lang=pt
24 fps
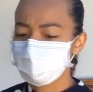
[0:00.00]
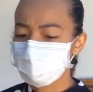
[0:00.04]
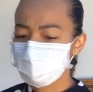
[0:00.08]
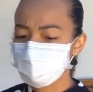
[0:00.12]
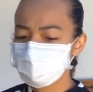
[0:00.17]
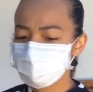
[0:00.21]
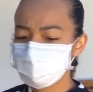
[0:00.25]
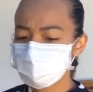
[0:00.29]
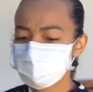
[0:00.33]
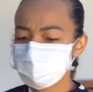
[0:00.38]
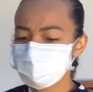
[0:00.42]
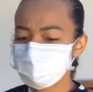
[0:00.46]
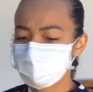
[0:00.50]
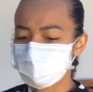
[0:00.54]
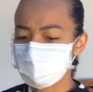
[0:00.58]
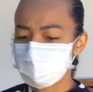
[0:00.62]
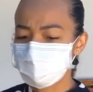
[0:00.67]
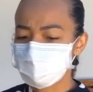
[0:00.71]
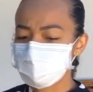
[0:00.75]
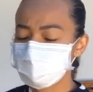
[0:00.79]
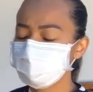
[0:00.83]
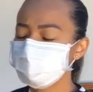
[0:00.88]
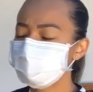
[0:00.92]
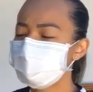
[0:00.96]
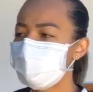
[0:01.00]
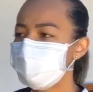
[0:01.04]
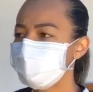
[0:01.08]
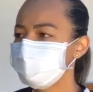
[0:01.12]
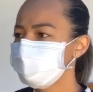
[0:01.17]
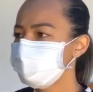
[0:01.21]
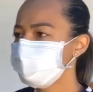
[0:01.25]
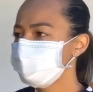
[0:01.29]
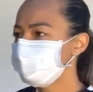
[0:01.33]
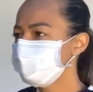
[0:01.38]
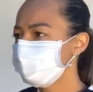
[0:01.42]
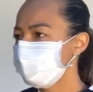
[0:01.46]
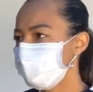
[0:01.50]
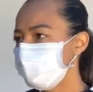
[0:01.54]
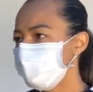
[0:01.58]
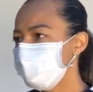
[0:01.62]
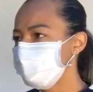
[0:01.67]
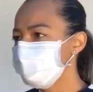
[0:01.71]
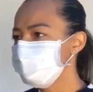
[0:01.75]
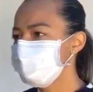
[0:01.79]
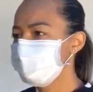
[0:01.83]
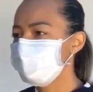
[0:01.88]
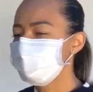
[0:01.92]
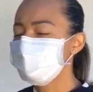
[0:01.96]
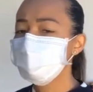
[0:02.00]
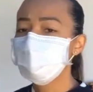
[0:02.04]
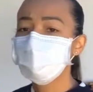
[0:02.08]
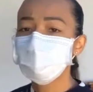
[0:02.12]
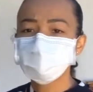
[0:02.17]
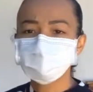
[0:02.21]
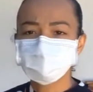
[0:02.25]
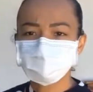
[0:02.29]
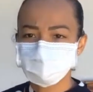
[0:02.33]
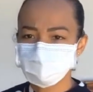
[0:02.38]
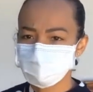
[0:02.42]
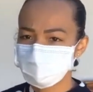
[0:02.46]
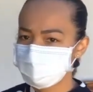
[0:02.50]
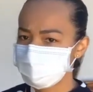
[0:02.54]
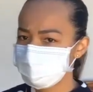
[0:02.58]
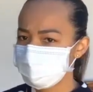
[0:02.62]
homens para o cuidado de saúde é muito